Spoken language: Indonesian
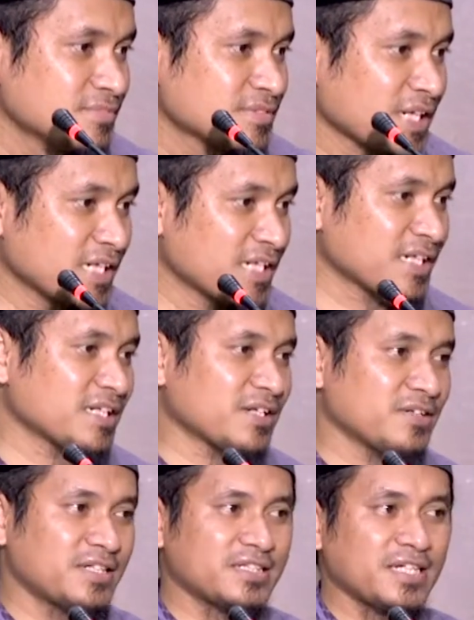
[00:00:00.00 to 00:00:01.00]
Karena kan
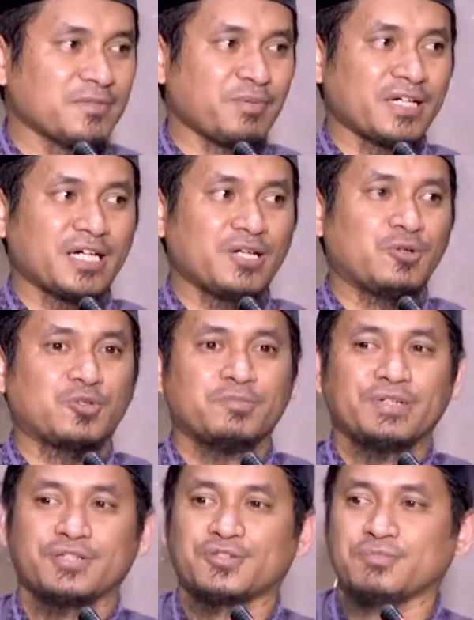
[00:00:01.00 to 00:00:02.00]
kalau kita pakai hukum
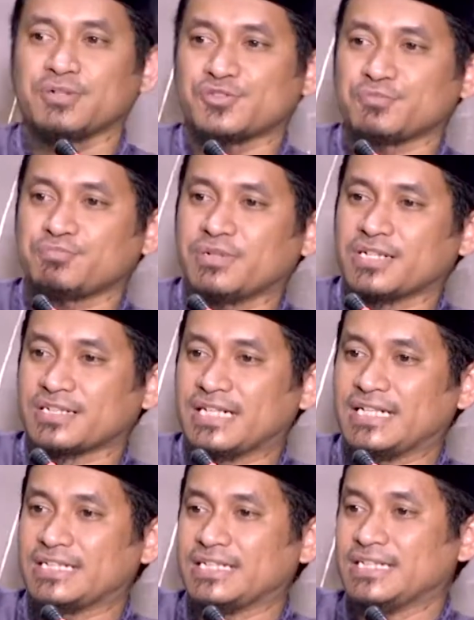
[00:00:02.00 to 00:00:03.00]
itu bersumber
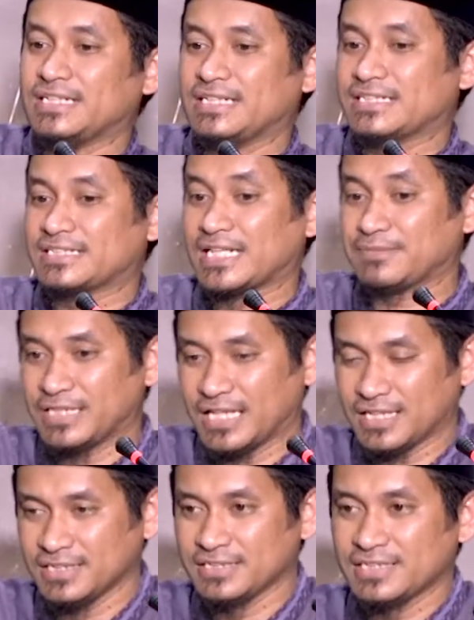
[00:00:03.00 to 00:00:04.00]
dari Islam ya.